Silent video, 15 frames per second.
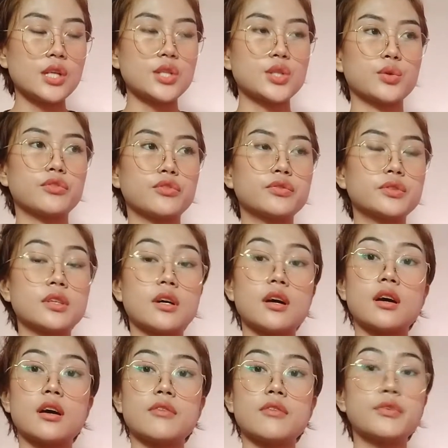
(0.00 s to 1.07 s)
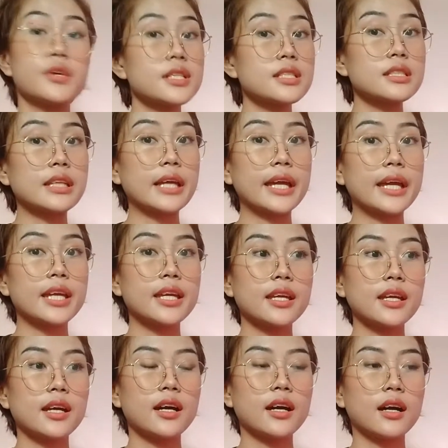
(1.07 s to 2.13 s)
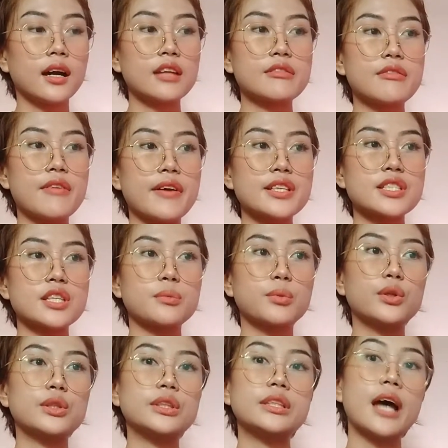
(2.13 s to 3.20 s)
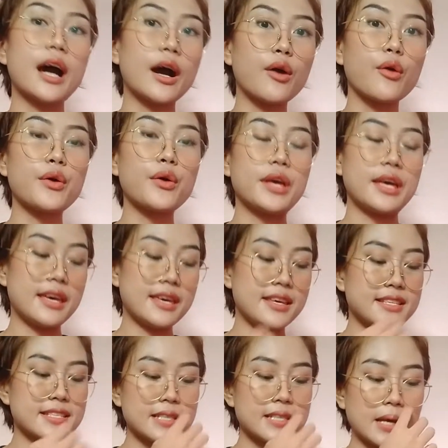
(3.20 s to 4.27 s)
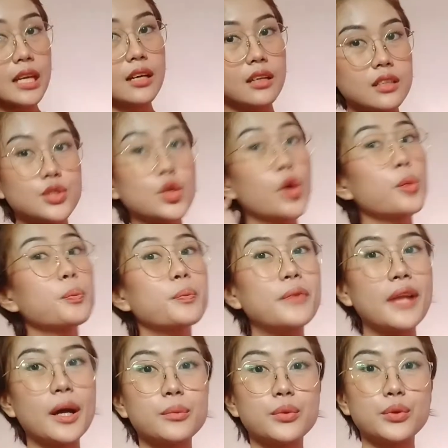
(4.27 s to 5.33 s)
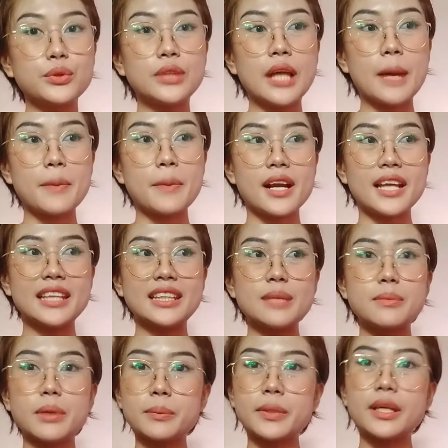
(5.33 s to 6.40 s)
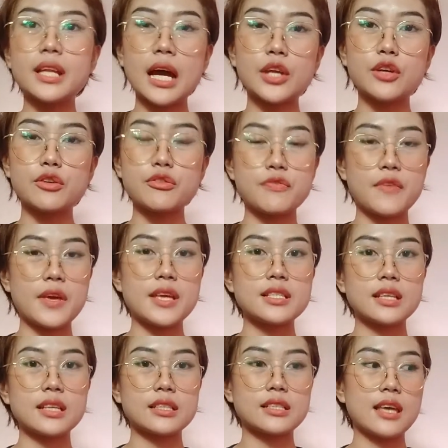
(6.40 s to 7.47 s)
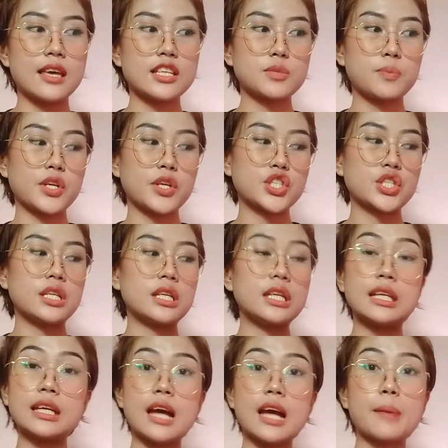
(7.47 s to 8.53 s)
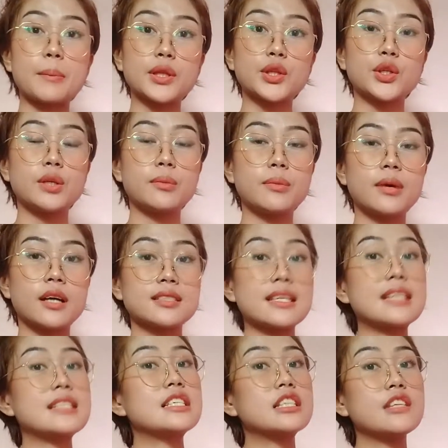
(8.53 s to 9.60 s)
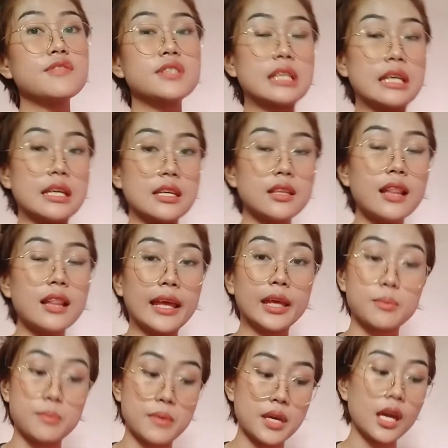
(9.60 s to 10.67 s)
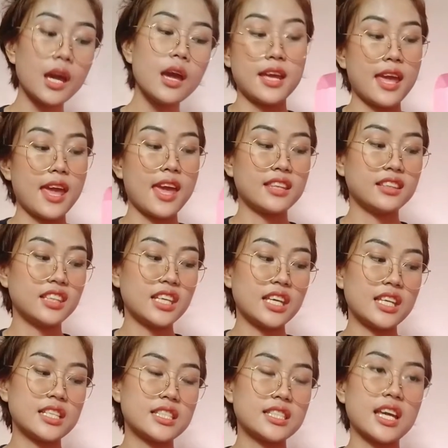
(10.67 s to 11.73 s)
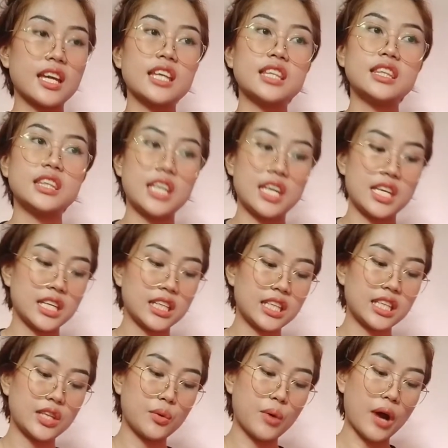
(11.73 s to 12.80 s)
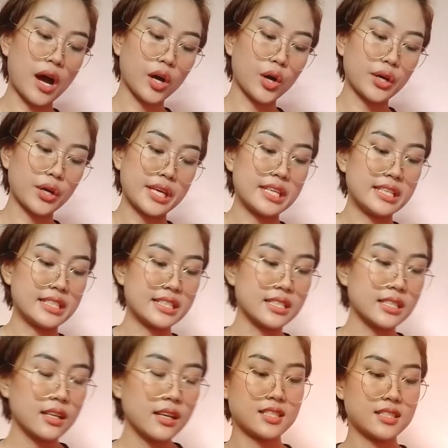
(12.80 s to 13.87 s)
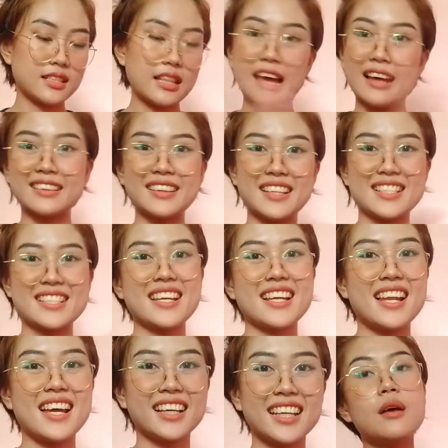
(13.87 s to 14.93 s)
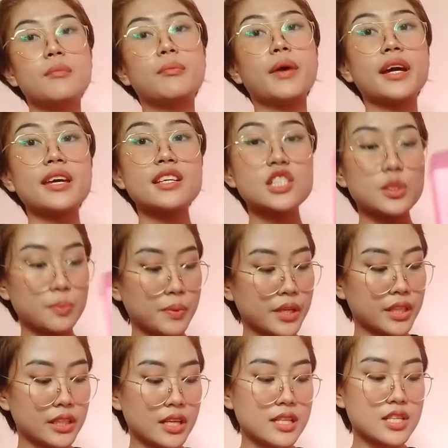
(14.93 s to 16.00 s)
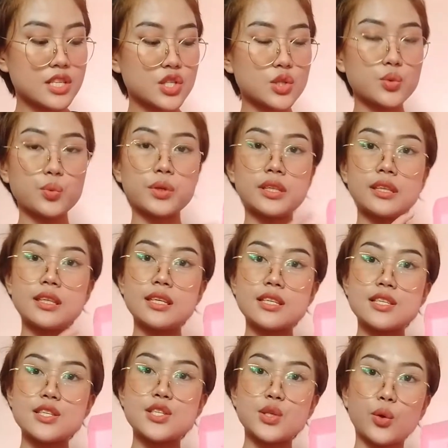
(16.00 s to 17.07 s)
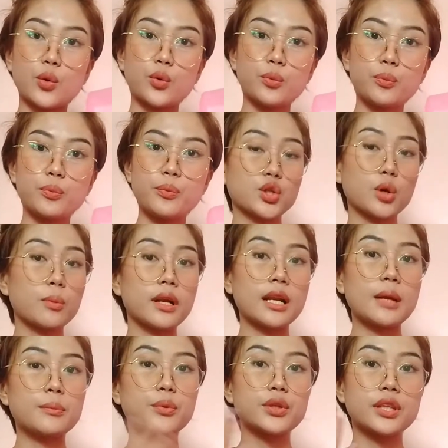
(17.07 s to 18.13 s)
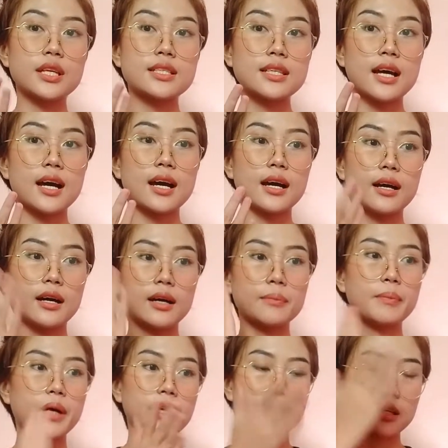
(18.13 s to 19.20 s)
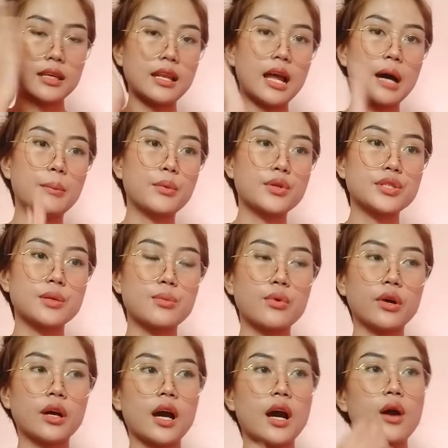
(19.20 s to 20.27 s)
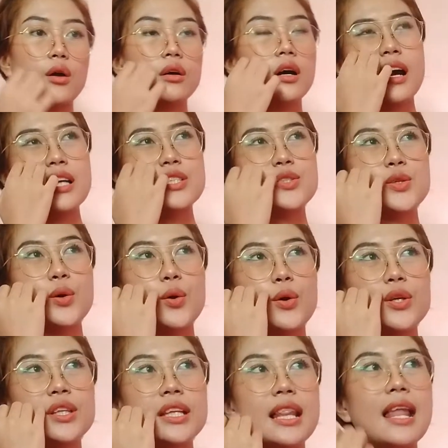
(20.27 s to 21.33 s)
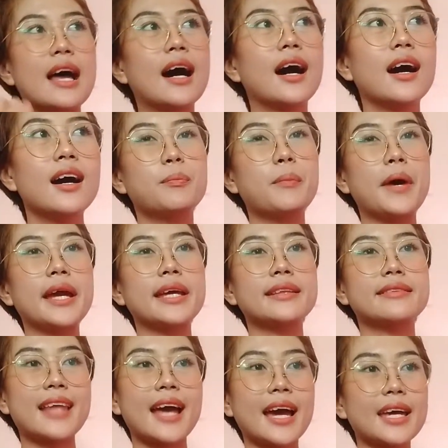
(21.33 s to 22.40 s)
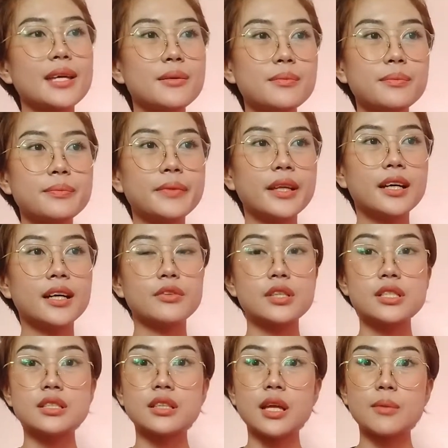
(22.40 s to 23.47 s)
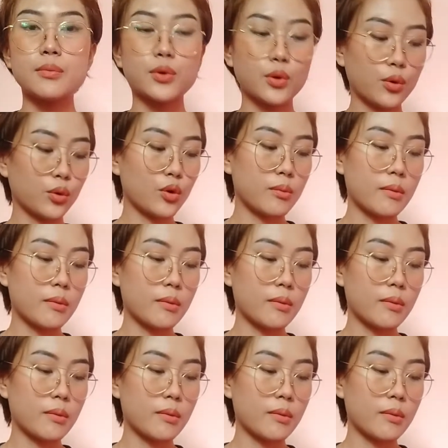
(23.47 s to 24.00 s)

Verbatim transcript: So, sa first day, ang advisable daw is soap lang muna para hindi mabigla yung face kasi especially ginagamit ko ng mga sensitive skin like me. And then, second day, ang ginawa ko is lahat na sila. My experience with this soap, sobrang lambot niya sa paghilamos ng mukha. Kaso, yun lang. My time na first time kong